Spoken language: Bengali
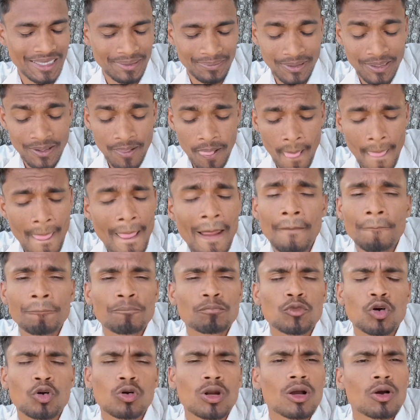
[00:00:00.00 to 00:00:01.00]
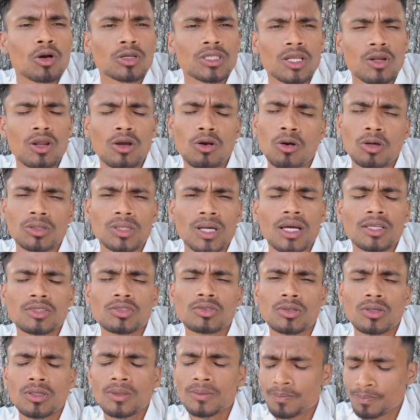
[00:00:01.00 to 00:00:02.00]
যাবে তো ওটা কথা না কথা
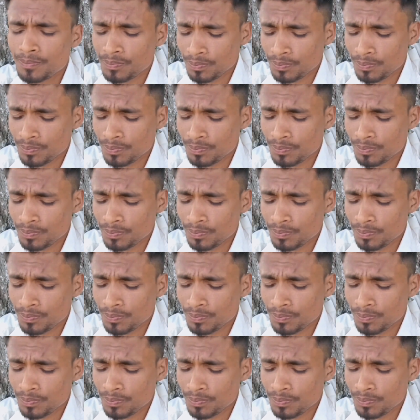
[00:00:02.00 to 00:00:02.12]
আসল